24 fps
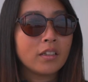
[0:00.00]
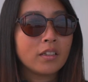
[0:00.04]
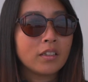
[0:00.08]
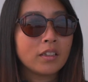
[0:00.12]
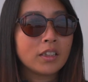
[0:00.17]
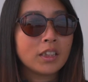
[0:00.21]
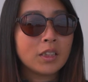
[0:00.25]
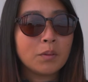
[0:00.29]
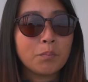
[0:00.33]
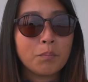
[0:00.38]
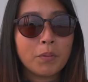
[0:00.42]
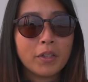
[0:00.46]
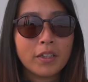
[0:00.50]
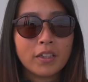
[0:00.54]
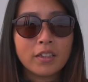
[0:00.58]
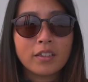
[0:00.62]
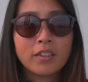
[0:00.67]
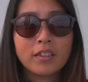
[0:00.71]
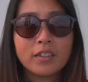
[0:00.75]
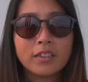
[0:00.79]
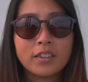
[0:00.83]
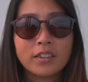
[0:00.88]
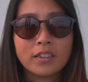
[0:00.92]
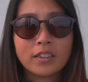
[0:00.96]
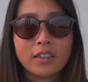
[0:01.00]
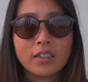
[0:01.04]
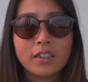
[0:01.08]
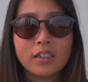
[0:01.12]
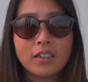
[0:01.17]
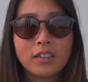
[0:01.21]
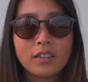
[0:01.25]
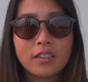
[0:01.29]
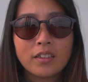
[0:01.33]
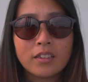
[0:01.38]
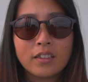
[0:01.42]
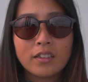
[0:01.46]
うん、心配だったんじゃない
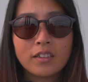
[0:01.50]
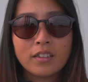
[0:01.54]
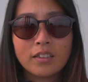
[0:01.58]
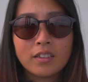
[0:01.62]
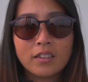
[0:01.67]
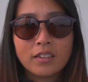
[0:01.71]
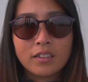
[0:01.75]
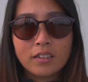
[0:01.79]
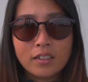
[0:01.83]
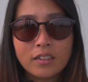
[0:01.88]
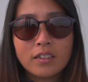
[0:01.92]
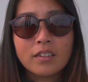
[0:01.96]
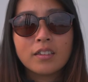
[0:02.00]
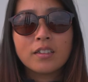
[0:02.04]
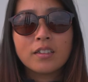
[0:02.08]
ああそうだね